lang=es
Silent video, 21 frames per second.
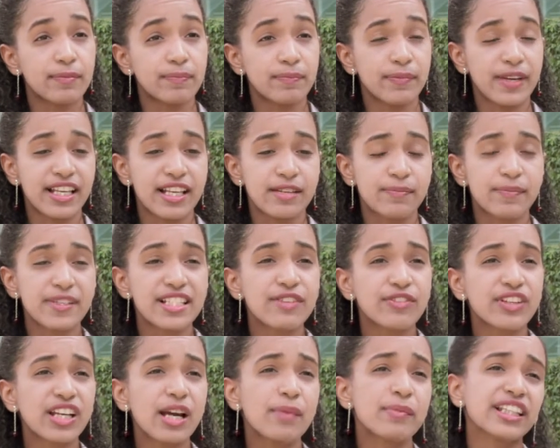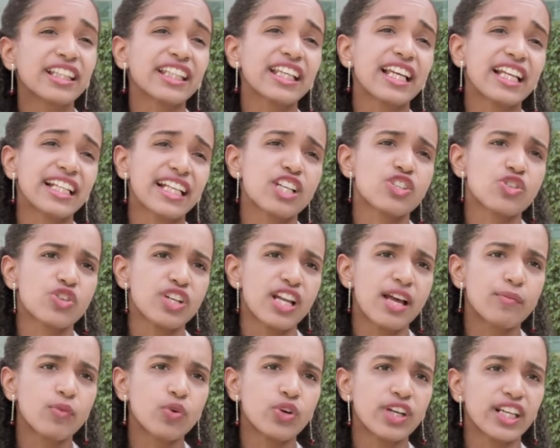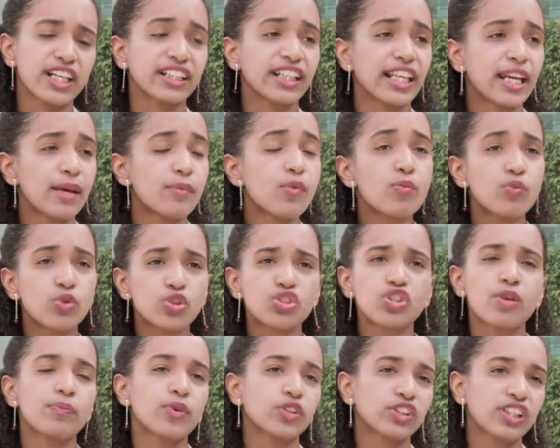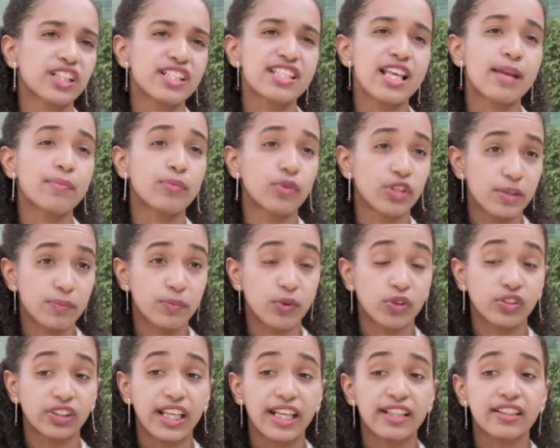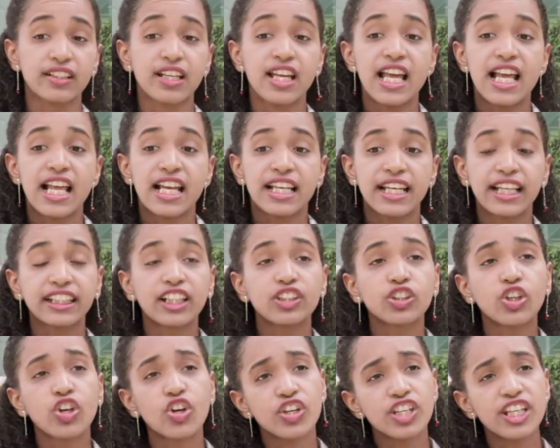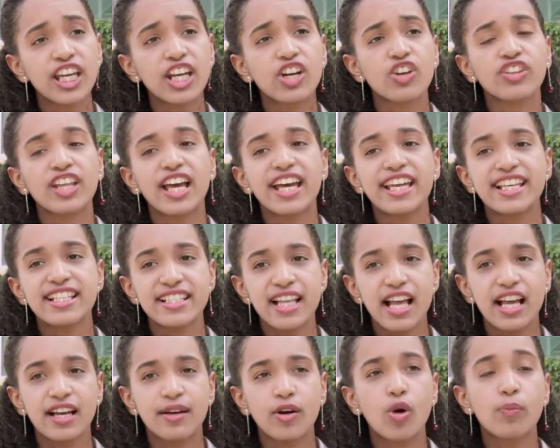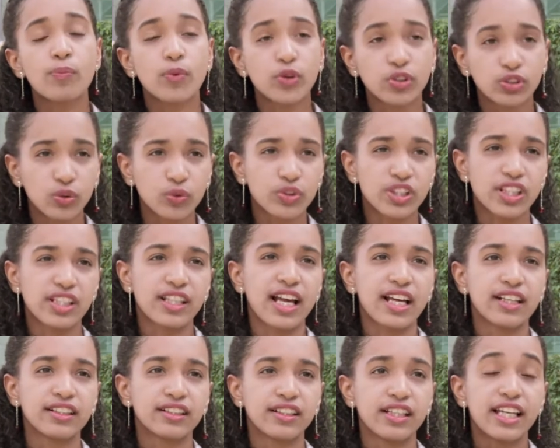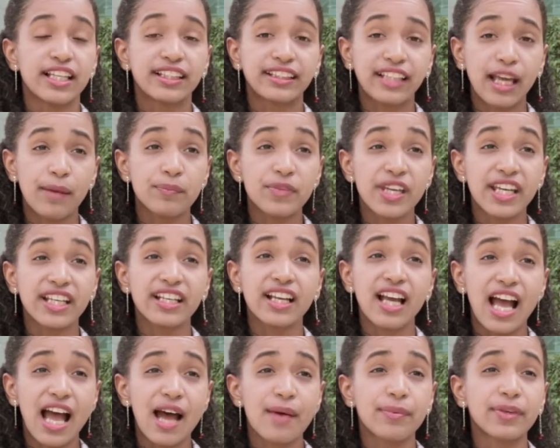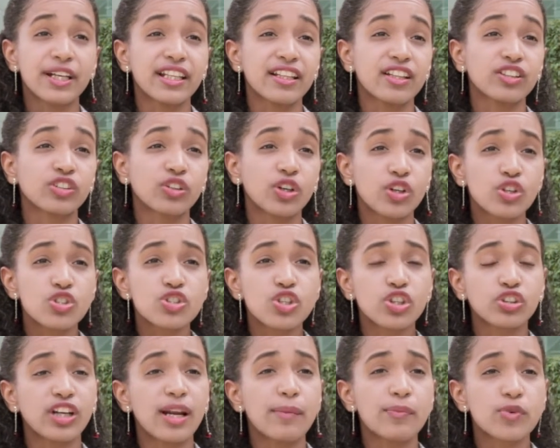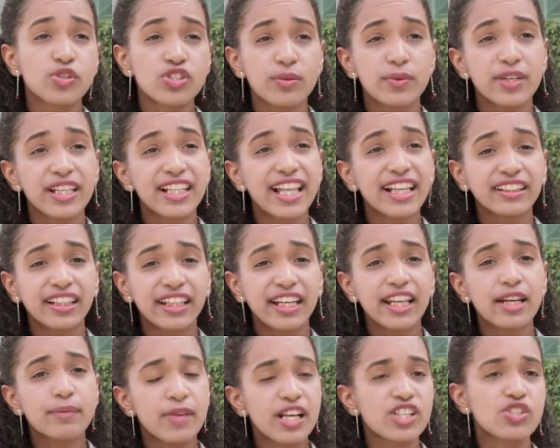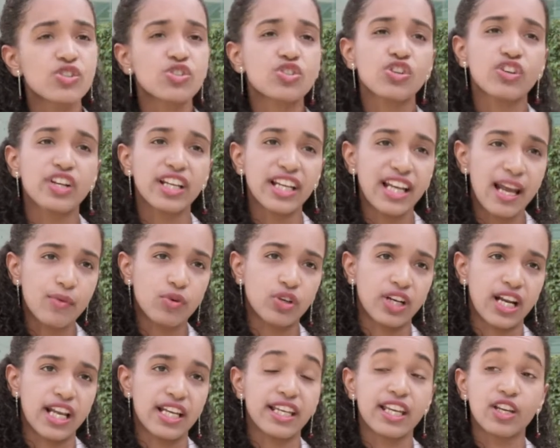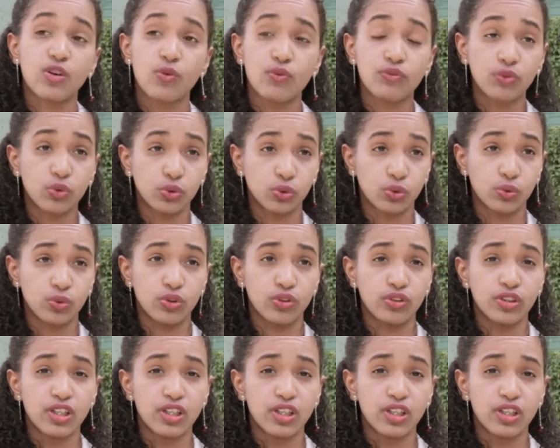específicamente en el caso de las mujeres tenemos mucho potencial por explotar. La tecnología nos da esa oportunidad. También abre dentro de nosotros la posibilidad de tener más opciones laborales en un futuro,